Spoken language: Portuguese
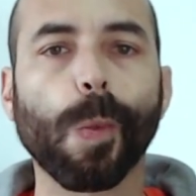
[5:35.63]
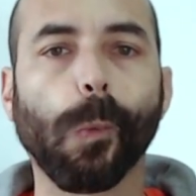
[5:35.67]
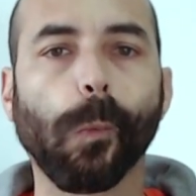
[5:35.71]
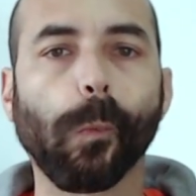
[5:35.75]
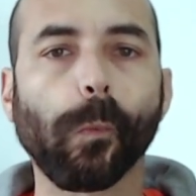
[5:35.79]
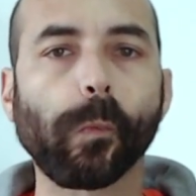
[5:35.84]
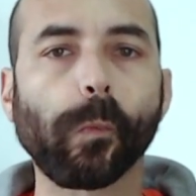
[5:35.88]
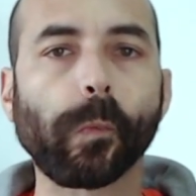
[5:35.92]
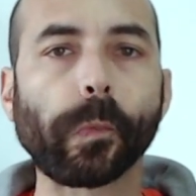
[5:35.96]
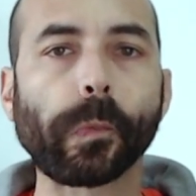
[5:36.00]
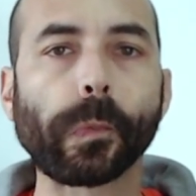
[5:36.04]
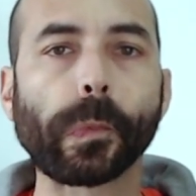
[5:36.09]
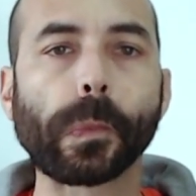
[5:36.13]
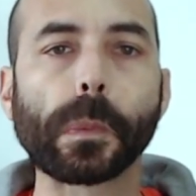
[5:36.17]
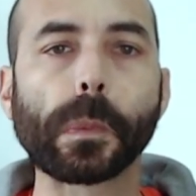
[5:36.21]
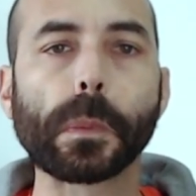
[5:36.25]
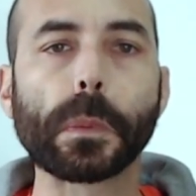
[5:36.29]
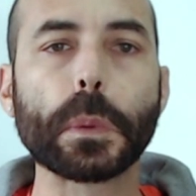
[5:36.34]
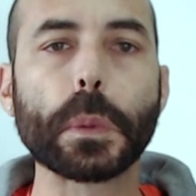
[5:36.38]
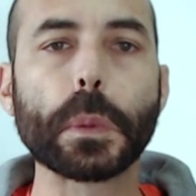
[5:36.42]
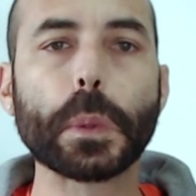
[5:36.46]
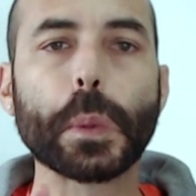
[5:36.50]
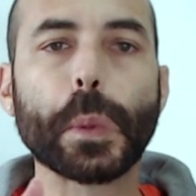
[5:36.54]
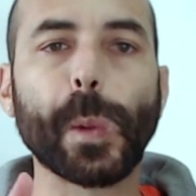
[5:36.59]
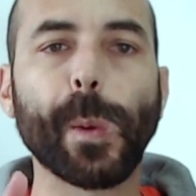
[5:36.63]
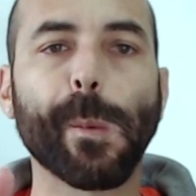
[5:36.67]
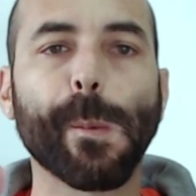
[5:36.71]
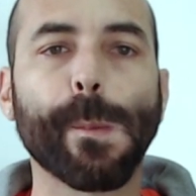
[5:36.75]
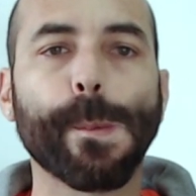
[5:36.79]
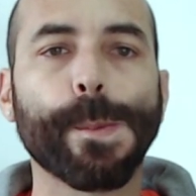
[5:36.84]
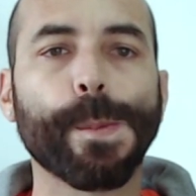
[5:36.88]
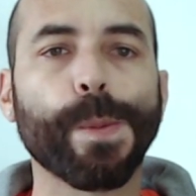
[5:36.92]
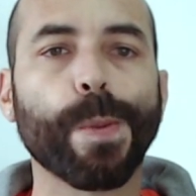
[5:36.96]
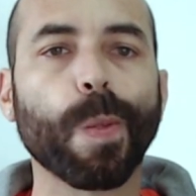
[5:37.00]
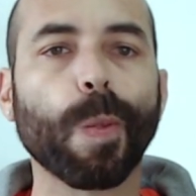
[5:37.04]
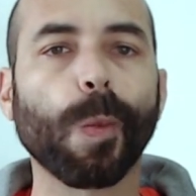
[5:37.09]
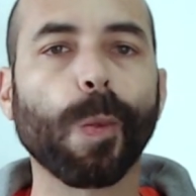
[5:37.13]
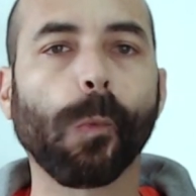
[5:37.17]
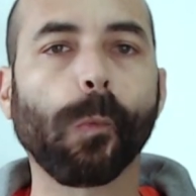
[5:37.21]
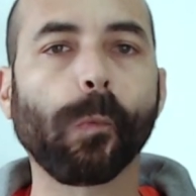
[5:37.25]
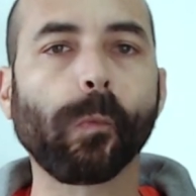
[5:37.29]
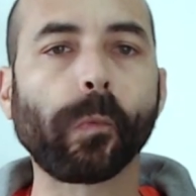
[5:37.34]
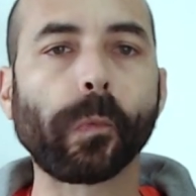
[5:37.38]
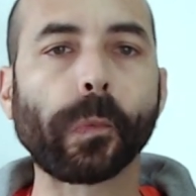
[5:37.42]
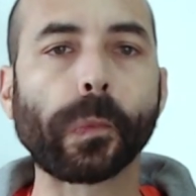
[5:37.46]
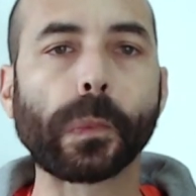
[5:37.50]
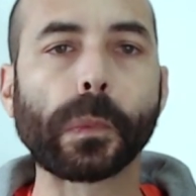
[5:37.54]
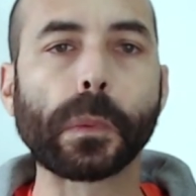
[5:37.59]
um,
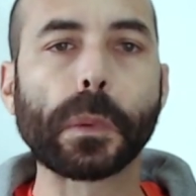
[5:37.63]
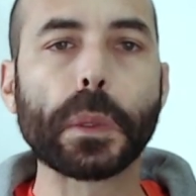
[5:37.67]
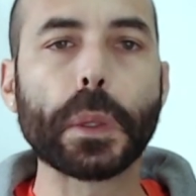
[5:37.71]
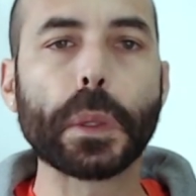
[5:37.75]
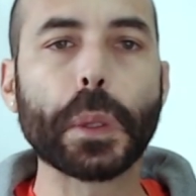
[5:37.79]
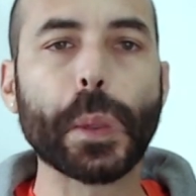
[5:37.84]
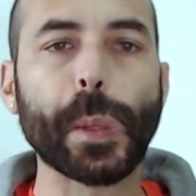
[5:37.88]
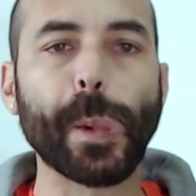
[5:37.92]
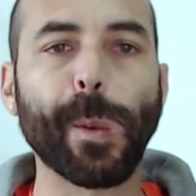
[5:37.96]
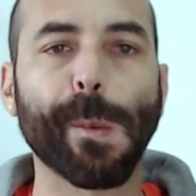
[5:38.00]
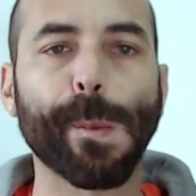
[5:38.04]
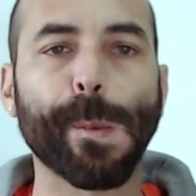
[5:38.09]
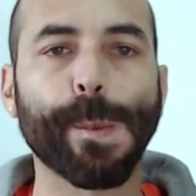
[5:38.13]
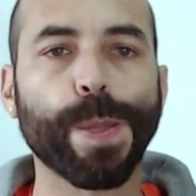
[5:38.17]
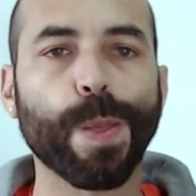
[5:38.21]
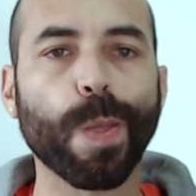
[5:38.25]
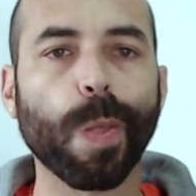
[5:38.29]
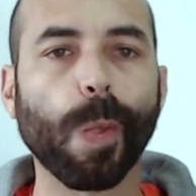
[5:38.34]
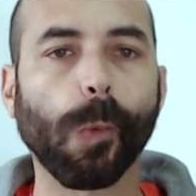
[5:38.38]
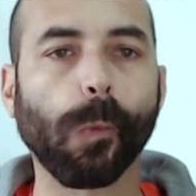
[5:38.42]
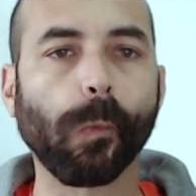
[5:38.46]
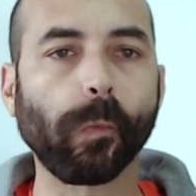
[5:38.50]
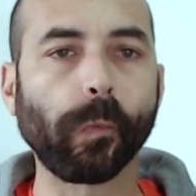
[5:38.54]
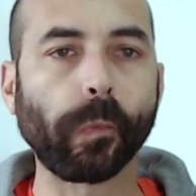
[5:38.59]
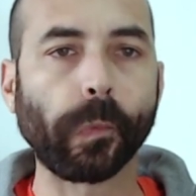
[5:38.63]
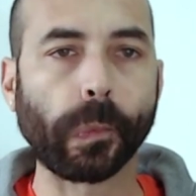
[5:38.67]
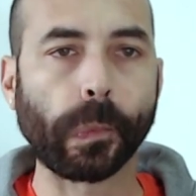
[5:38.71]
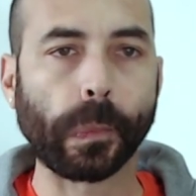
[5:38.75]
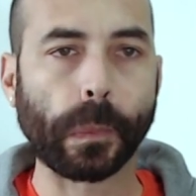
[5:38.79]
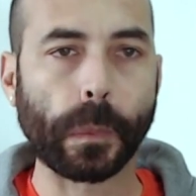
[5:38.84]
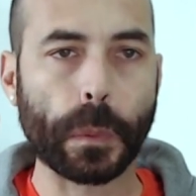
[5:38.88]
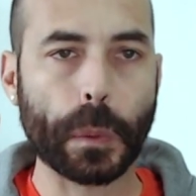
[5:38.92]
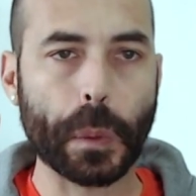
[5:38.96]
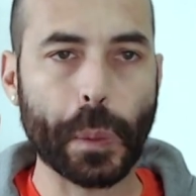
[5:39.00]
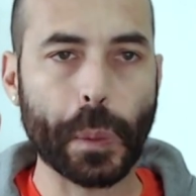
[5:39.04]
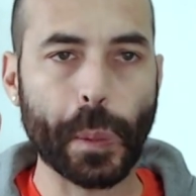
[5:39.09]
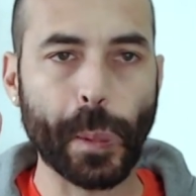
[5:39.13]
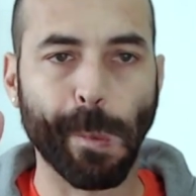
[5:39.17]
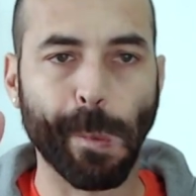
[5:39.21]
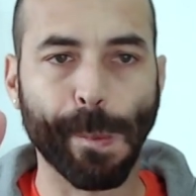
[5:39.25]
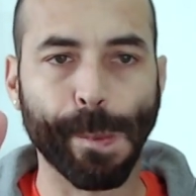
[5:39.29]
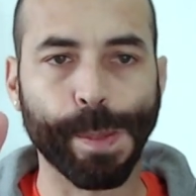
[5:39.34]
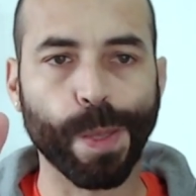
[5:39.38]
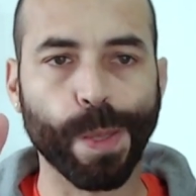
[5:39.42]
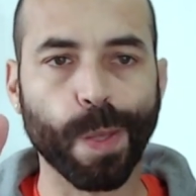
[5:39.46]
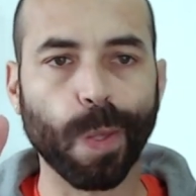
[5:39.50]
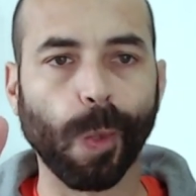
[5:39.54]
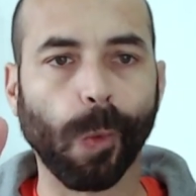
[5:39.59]
um, um,
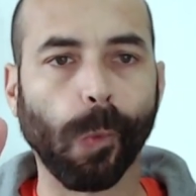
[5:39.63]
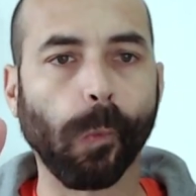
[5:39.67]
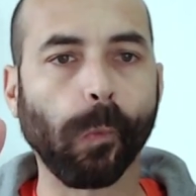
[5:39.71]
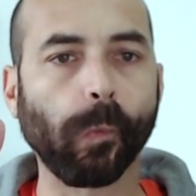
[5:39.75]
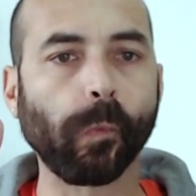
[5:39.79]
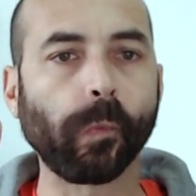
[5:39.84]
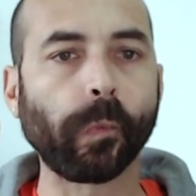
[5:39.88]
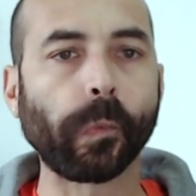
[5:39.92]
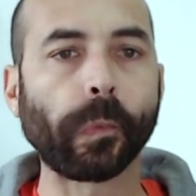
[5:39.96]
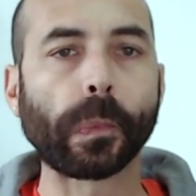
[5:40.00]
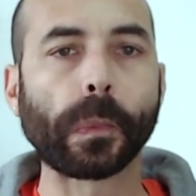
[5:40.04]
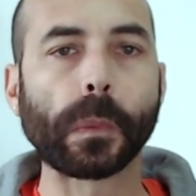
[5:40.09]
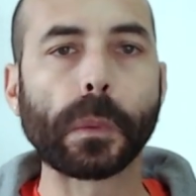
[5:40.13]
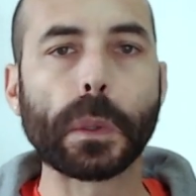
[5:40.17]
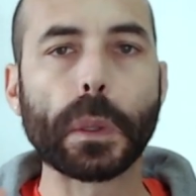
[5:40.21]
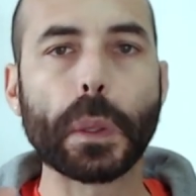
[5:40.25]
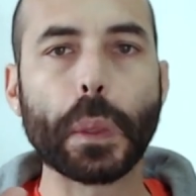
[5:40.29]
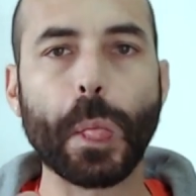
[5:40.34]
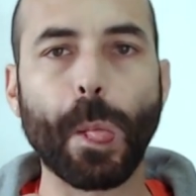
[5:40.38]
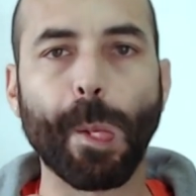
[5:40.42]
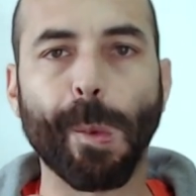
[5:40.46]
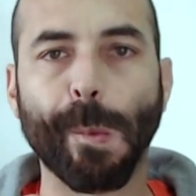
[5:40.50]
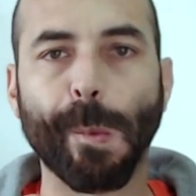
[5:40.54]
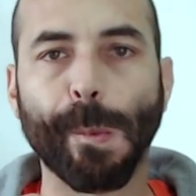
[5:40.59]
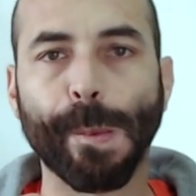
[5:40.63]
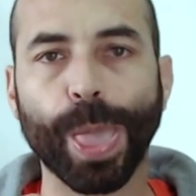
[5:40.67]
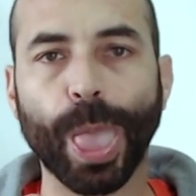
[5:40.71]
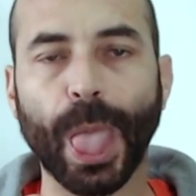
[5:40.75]
um.